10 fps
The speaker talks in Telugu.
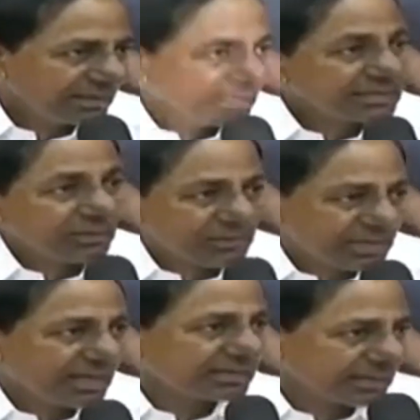ఈ
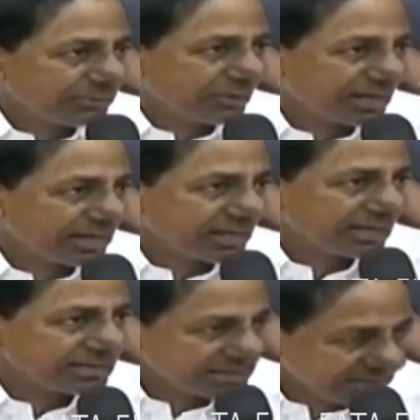సౌకర్యాన్ని సంపూర్ణంగా
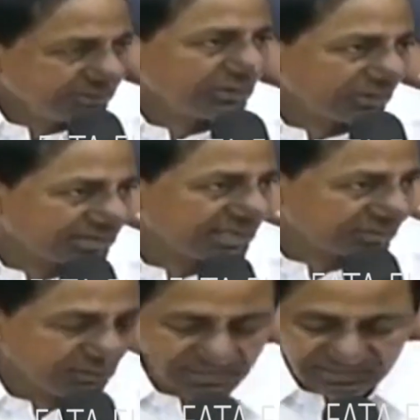సద్వినియోగం
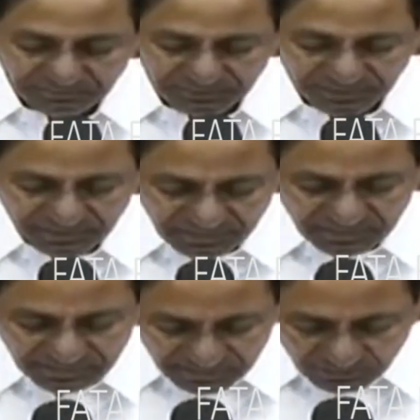చేసుకోవాలని చెప్పి
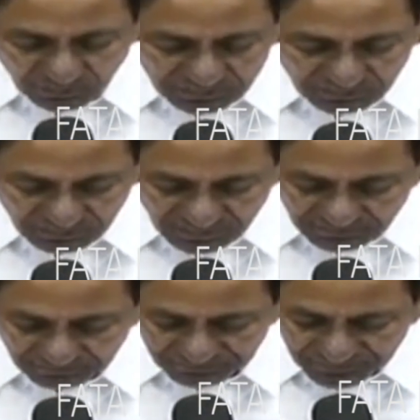నేను కోరుతా ఉన్నా
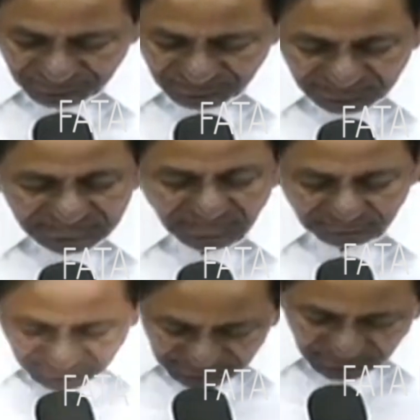ఇది చాలా
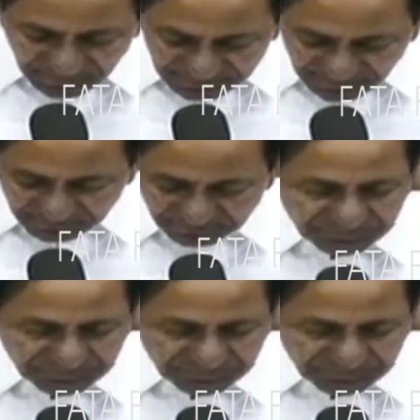మేజర్ డెసిషన్